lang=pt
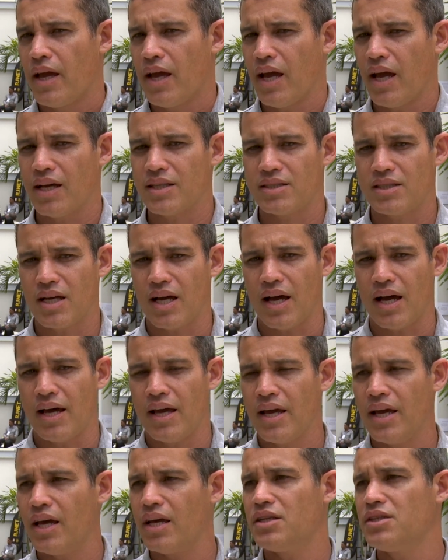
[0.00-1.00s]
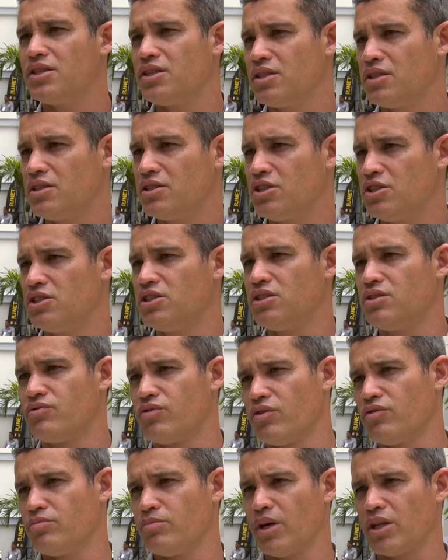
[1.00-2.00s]
essa rede de
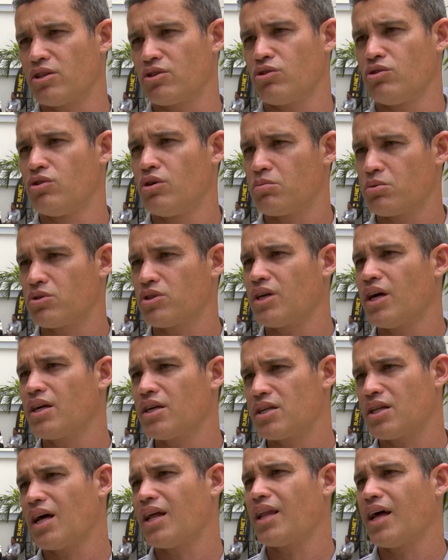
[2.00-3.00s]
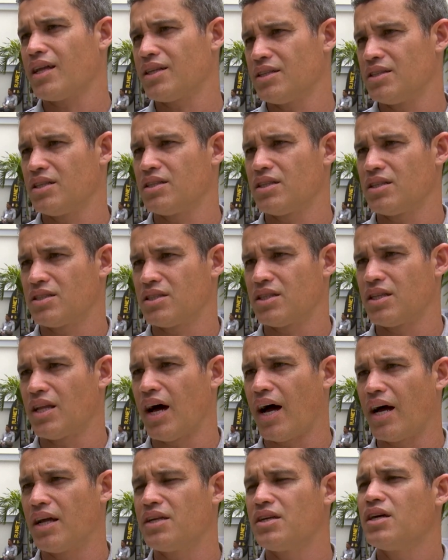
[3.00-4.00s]
desenvolvimento econômico já instalada dentro da
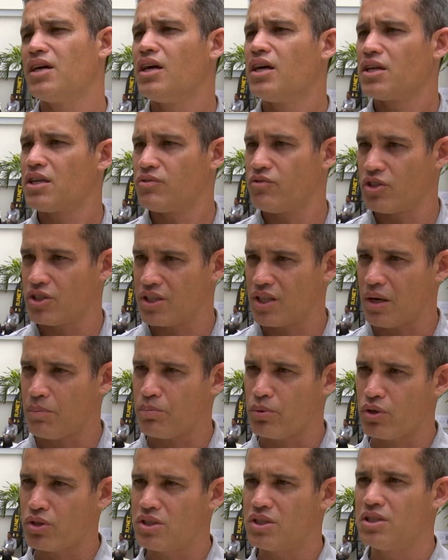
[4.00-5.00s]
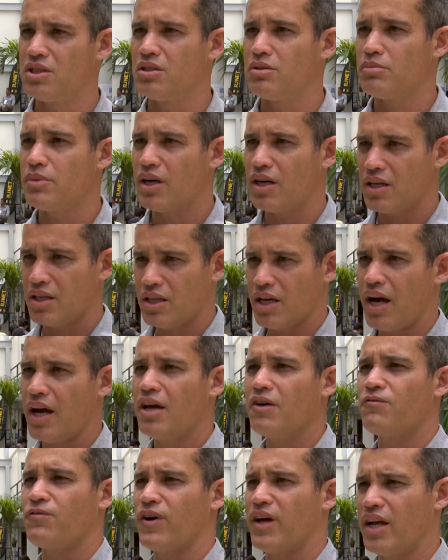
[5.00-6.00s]
cidade, que você aproxima e a
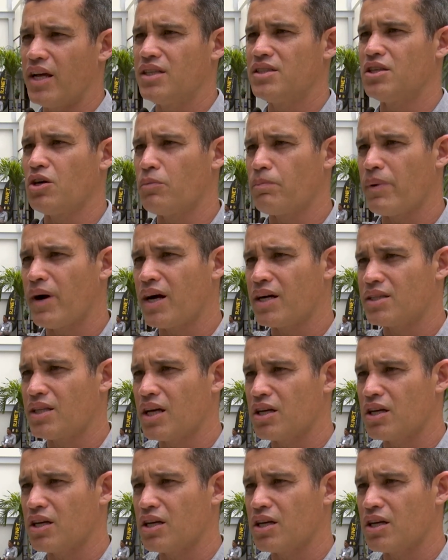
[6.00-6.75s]
referência é o Parque